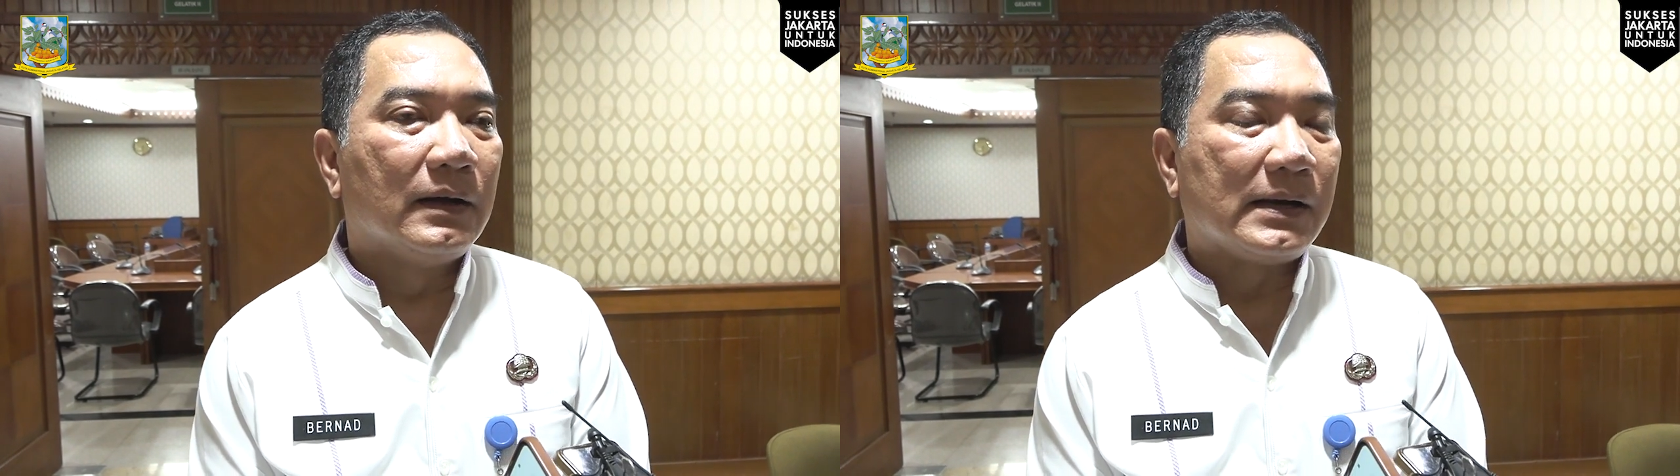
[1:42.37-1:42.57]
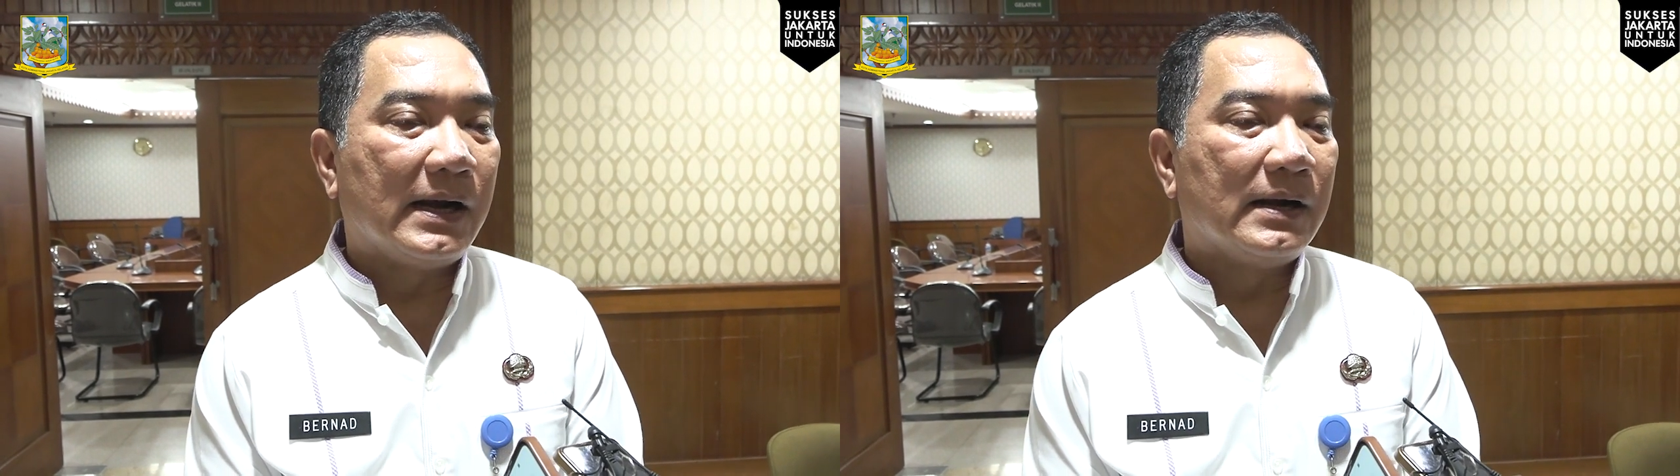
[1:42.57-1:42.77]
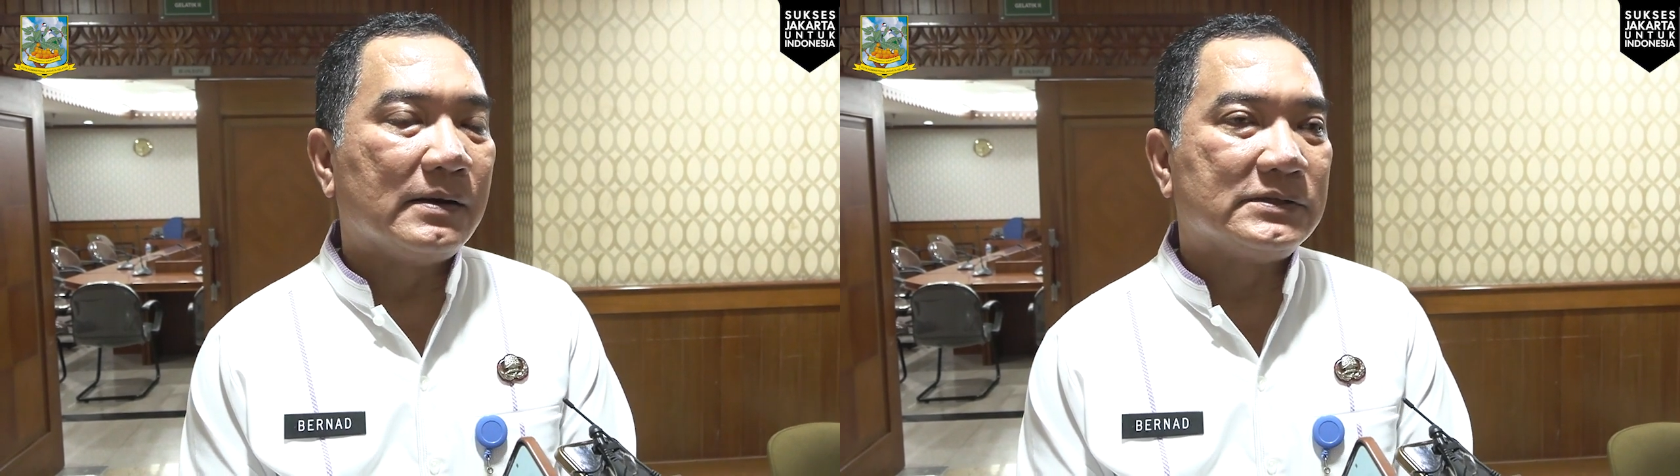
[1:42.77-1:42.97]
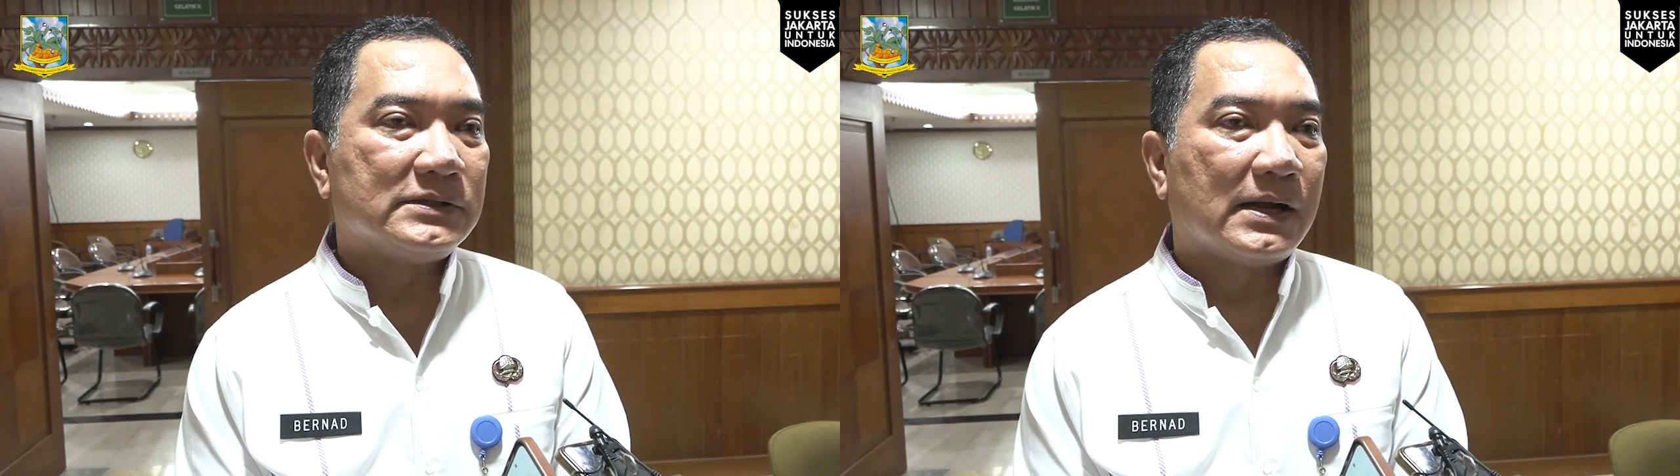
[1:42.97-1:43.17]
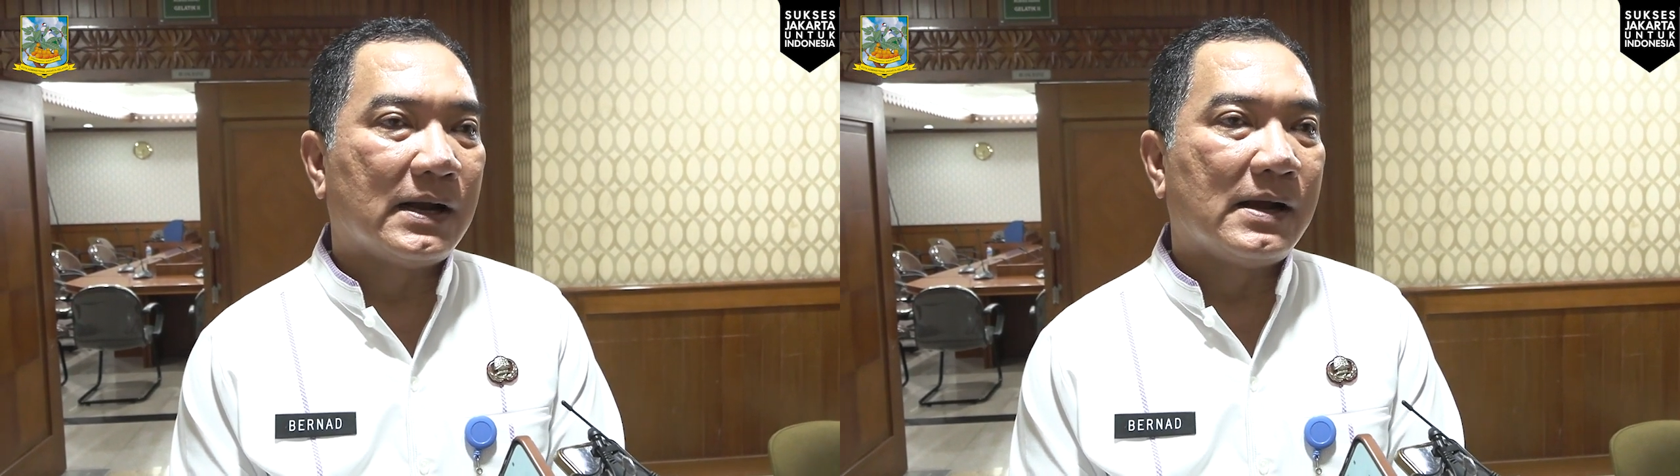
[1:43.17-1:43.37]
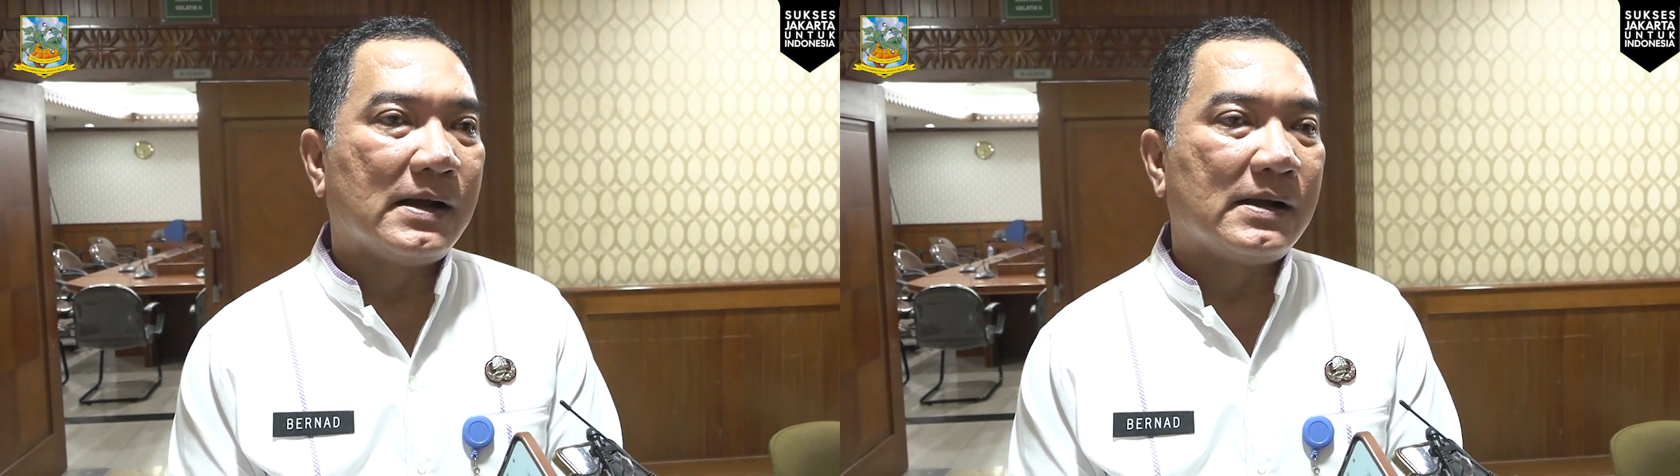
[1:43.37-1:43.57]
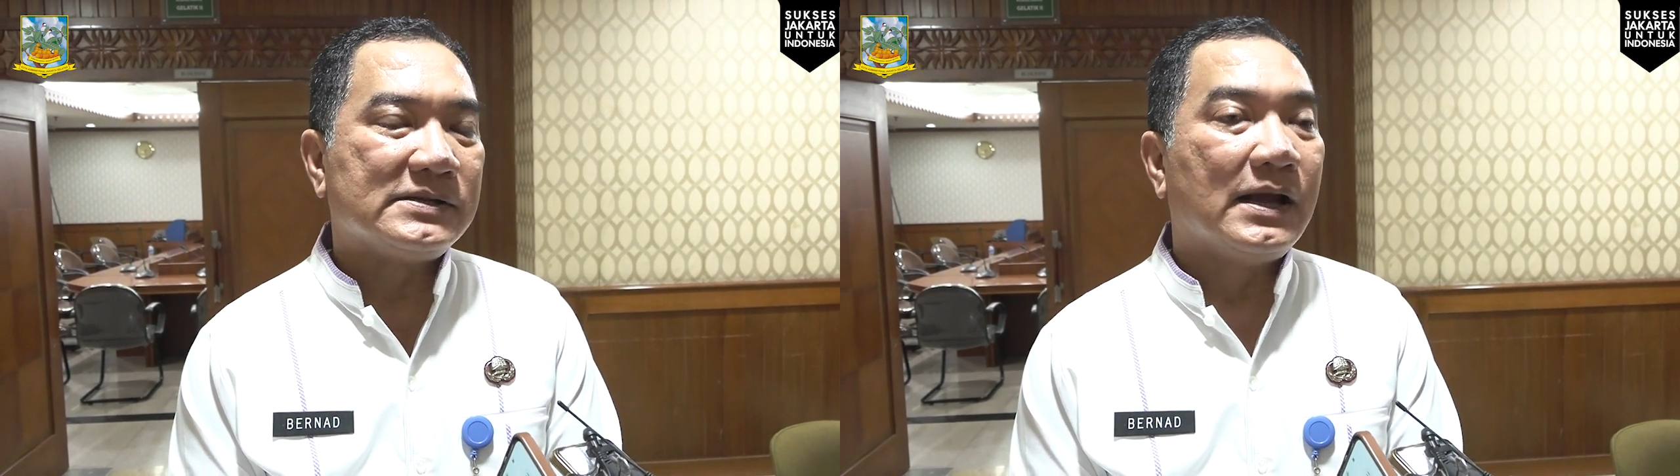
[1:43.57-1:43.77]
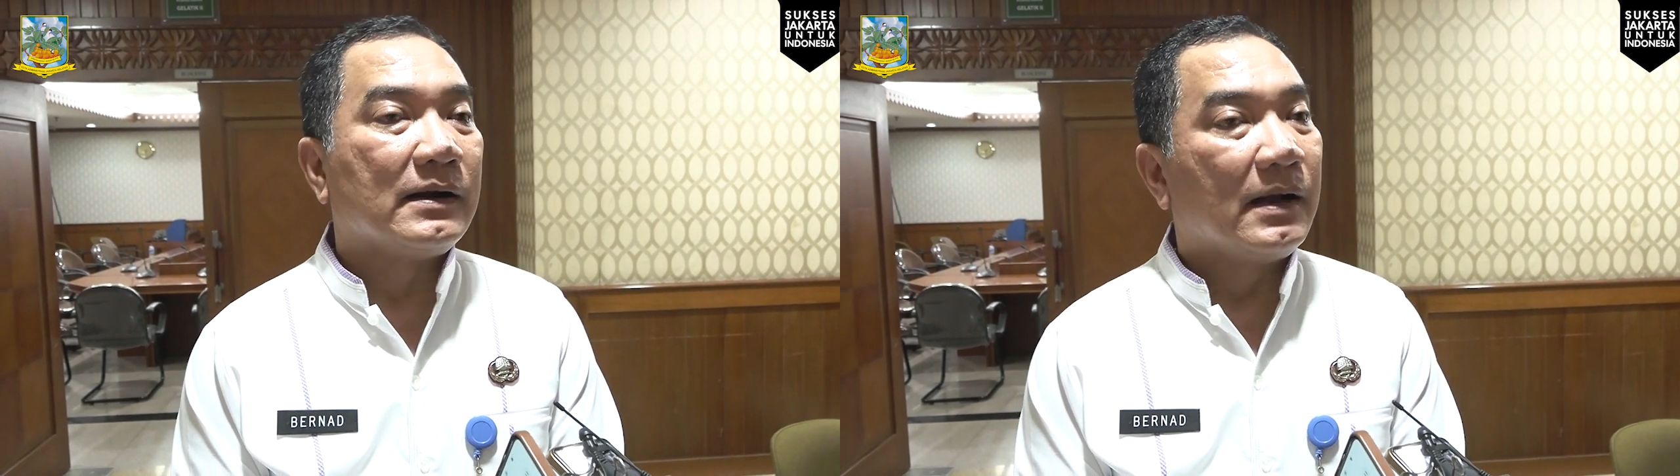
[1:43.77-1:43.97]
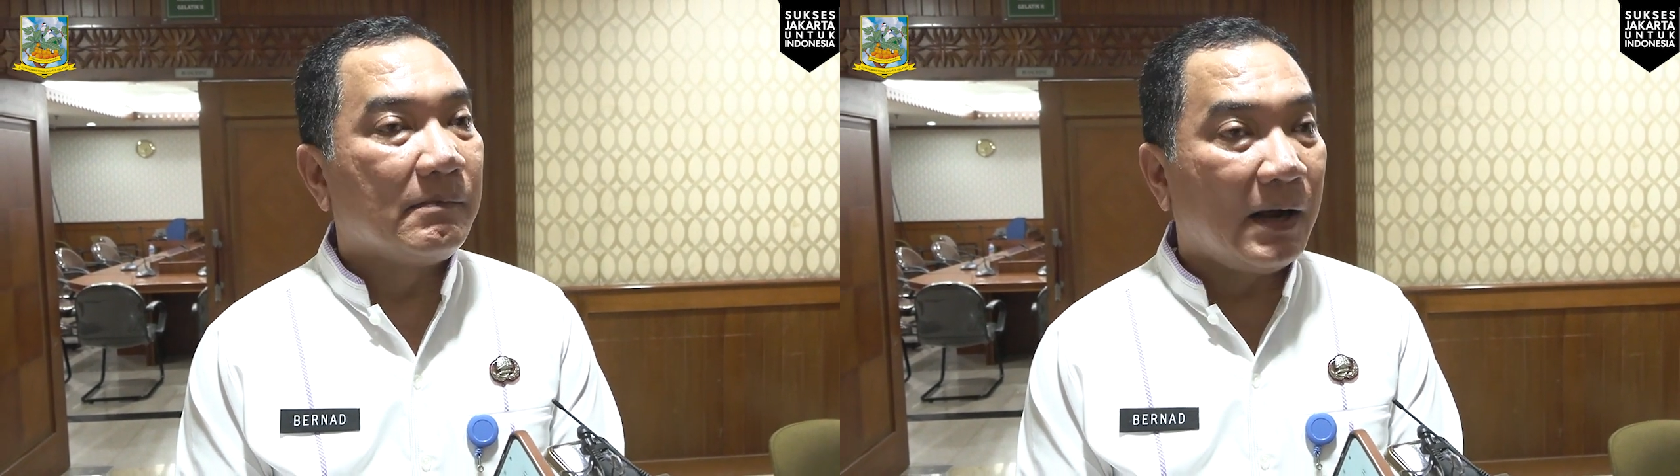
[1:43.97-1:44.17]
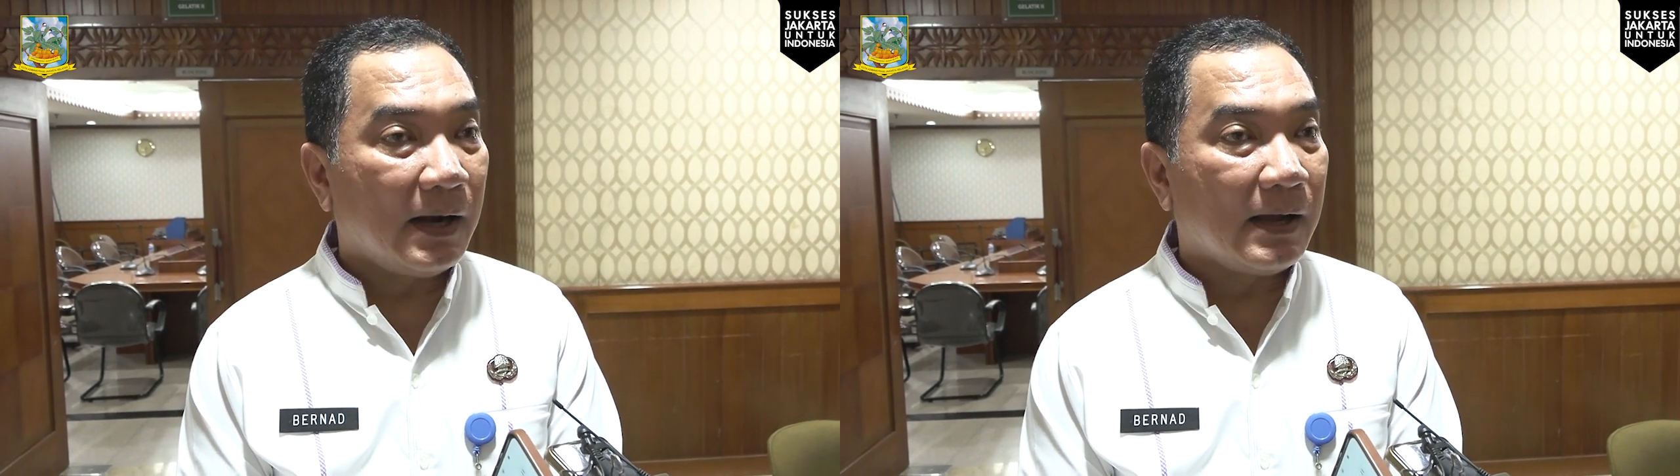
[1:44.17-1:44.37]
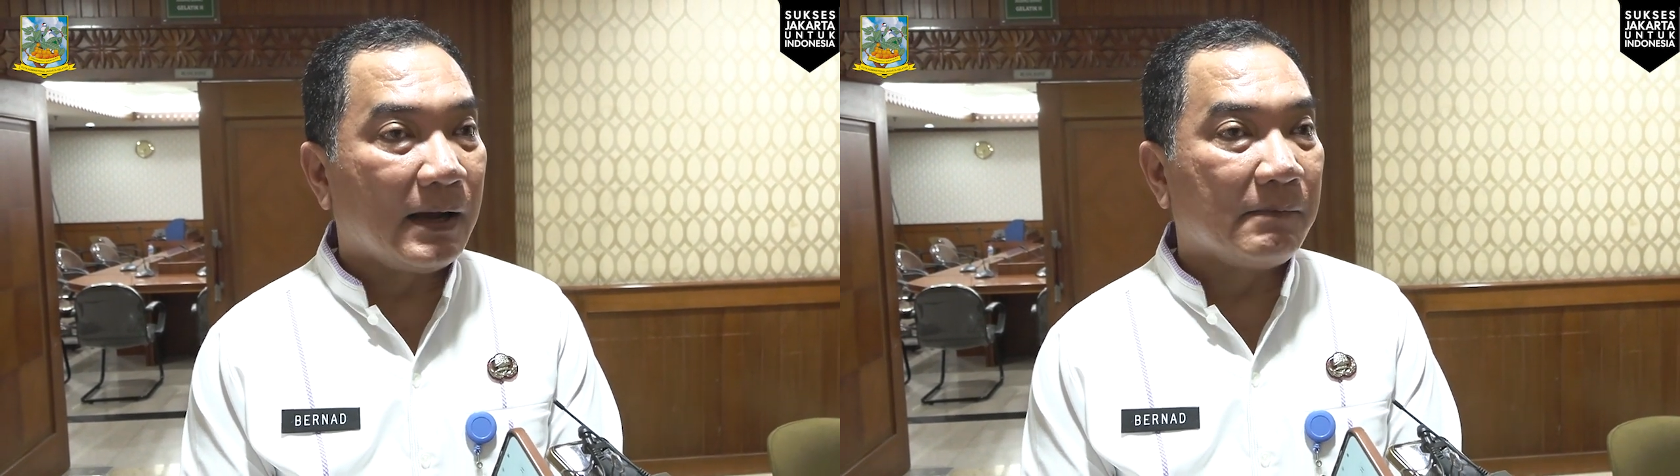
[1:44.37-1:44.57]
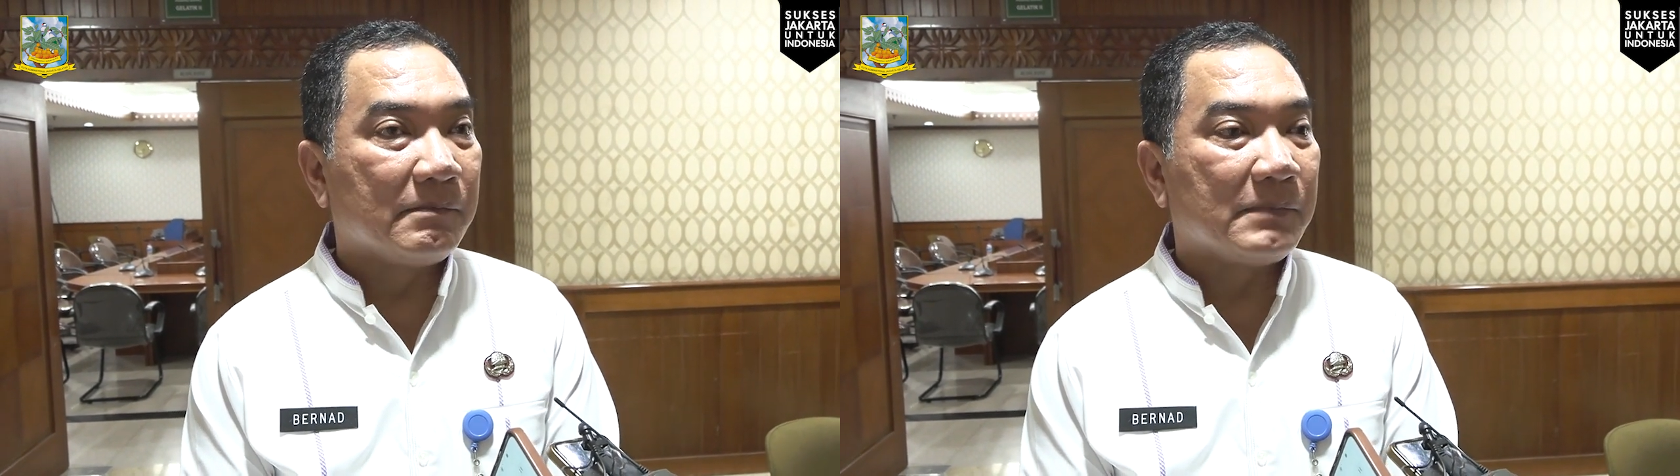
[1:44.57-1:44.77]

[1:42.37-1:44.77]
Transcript: real secara siang dan malam,